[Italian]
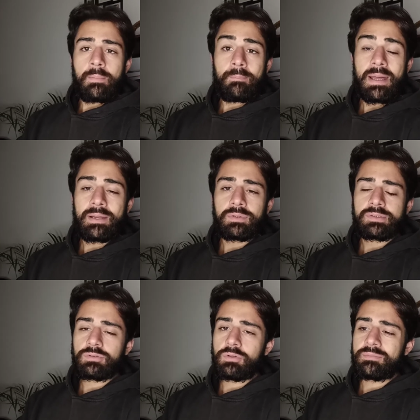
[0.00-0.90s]
Bene,
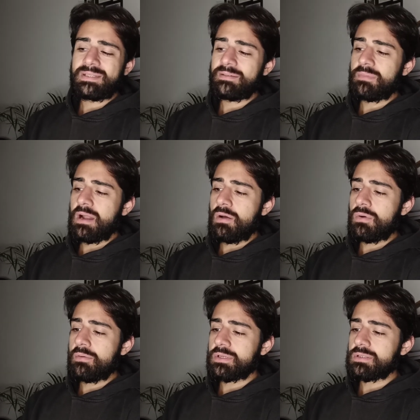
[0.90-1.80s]
questo mi sembra
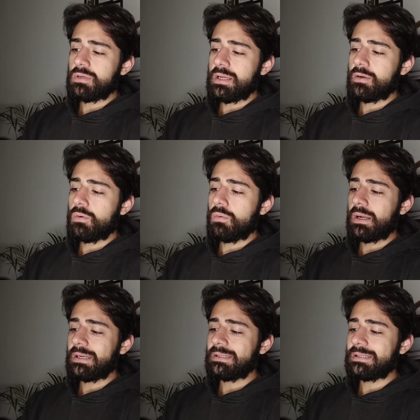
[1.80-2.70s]
una persona che comunque
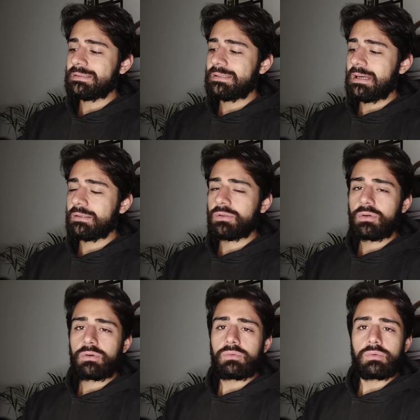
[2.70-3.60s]
ha
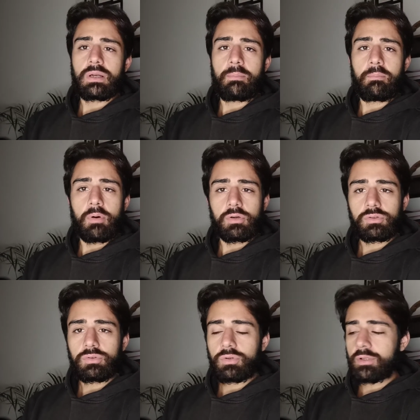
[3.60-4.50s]
ritrattato un
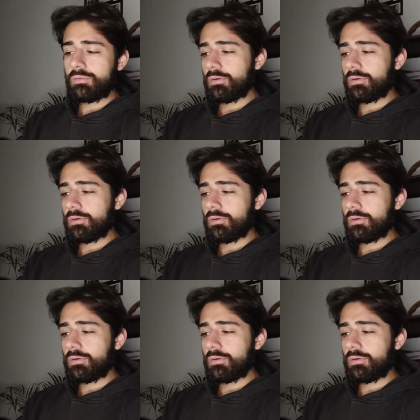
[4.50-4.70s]
rapporto nei tuoi